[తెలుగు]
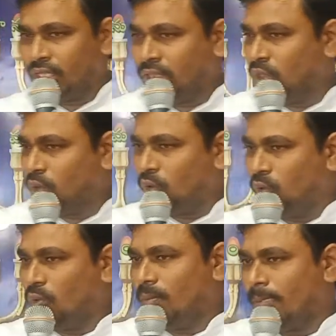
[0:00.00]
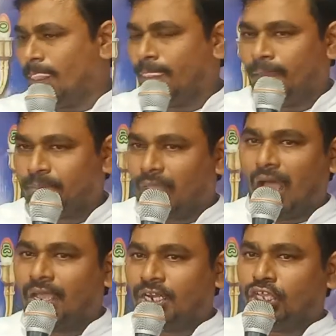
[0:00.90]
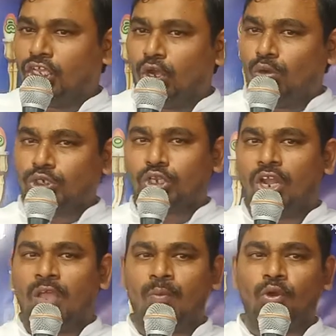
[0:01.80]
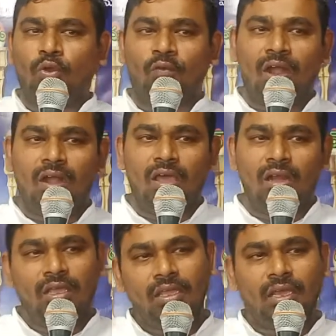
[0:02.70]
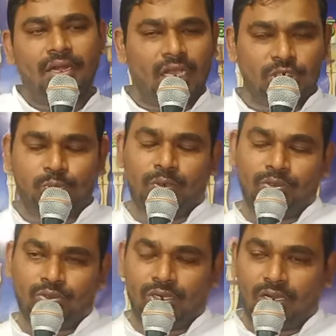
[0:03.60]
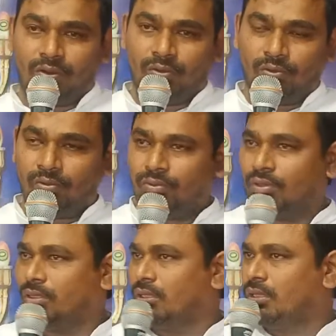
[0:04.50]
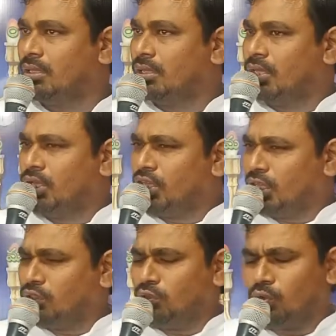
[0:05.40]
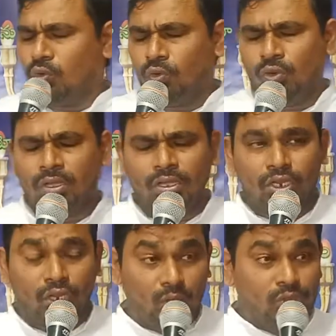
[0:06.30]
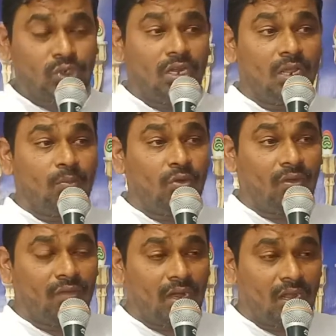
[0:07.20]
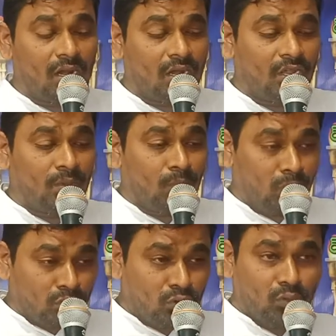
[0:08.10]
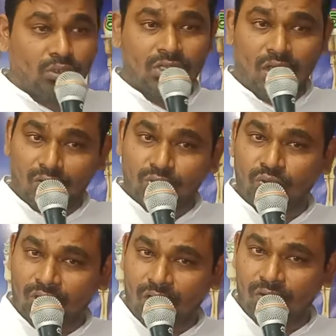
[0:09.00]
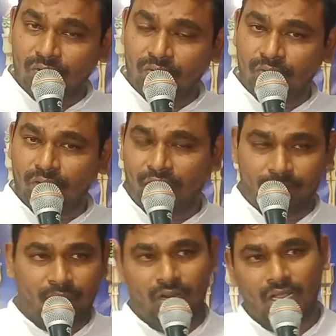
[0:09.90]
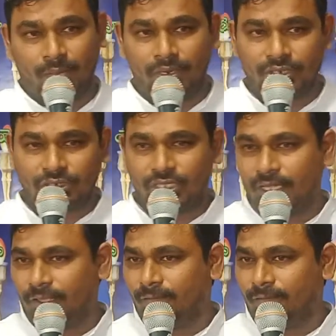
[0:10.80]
ఎందుకు ఆయన ఎరుషలేమునకు వెళ్ళాలి అని ఆశపడుతున్నాడు ఎందుకు ఎరుషలేమునకు వెళ్ళాలని ముందుకు సాగుతున్నాడు అని మనం గమనిస్తే